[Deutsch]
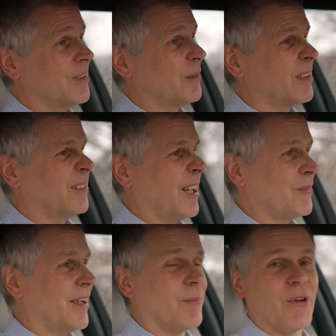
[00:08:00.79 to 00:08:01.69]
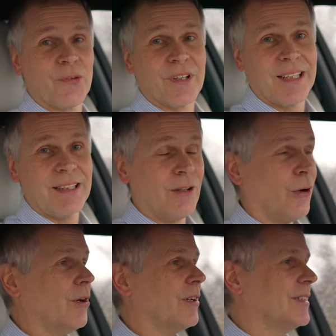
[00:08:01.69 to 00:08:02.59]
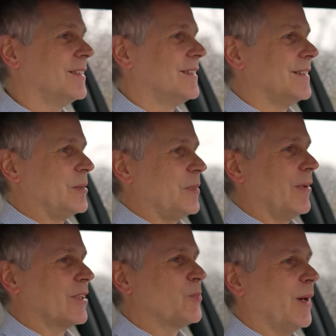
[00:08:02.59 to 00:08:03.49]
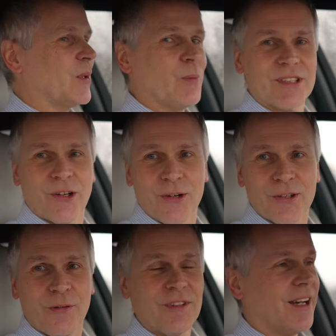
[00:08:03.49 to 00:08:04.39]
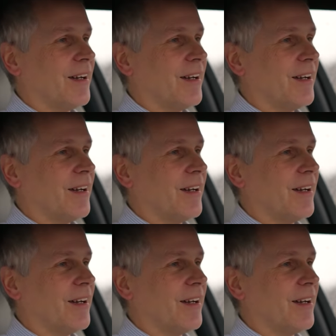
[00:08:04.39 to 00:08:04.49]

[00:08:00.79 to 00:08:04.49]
aber wir haben da ja immer so ein Regenloch. Bin mal gespannt, ob ich da heute auch wieder